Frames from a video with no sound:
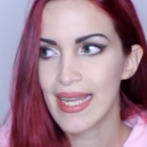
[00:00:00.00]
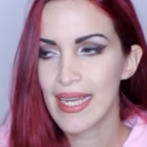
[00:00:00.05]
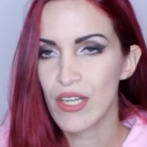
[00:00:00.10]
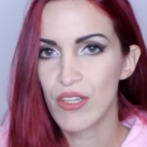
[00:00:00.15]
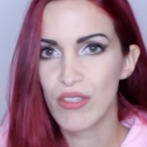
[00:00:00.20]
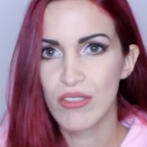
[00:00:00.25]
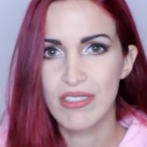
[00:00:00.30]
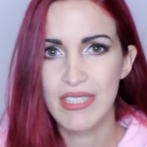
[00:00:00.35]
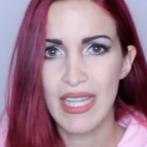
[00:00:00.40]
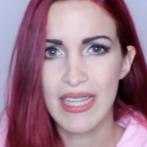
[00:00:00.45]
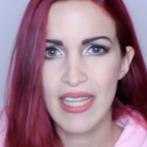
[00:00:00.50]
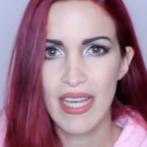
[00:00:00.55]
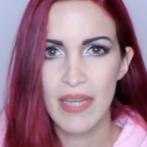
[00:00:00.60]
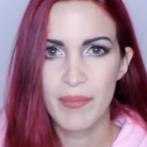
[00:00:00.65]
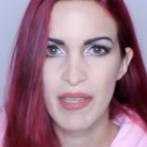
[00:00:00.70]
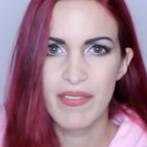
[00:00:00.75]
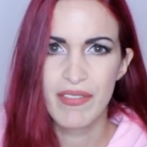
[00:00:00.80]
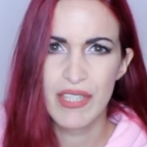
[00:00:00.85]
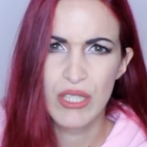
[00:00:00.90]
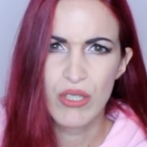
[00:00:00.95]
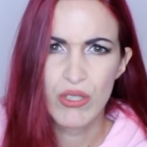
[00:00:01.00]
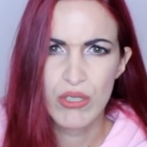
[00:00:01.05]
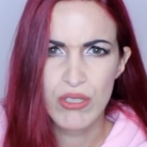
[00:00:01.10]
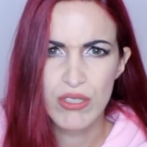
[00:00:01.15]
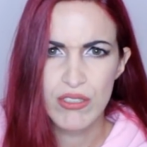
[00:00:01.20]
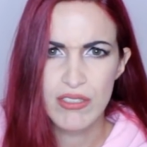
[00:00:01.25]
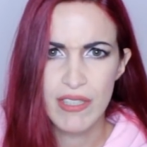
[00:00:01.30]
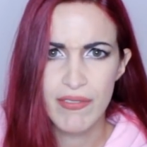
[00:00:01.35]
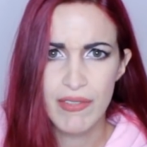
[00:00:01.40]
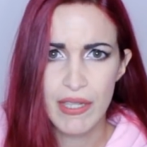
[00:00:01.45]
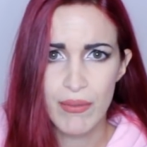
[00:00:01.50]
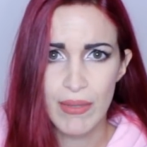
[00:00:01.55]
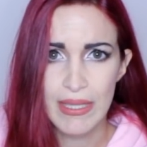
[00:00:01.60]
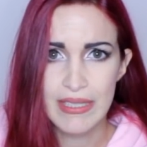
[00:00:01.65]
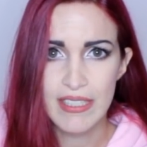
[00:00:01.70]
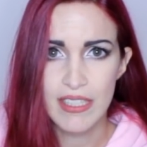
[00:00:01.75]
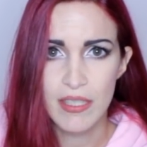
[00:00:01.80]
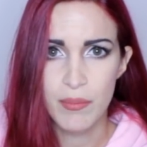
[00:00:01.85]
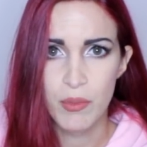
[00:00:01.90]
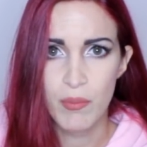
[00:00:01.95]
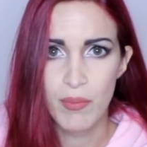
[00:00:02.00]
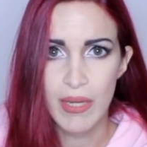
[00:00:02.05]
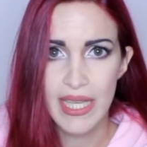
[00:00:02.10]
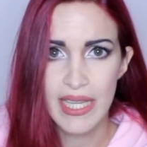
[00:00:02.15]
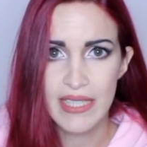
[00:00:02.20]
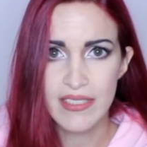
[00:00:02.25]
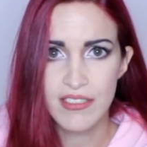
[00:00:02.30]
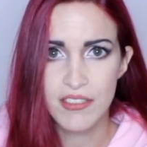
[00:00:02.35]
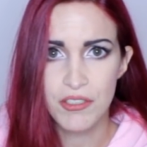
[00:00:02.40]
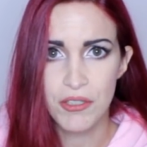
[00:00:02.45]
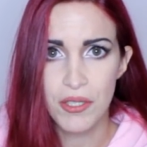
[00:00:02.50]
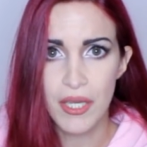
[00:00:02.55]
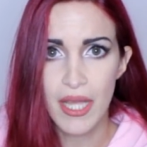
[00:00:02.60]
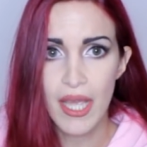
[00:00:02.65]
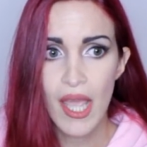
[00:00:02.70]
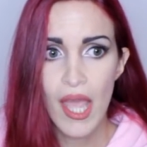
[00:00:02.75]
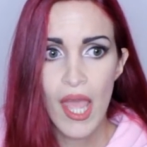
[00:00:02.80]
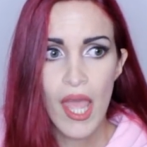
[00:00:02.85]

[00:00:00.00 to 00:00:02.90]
nonostante la mia vergognosa frequenza di pubblicazione,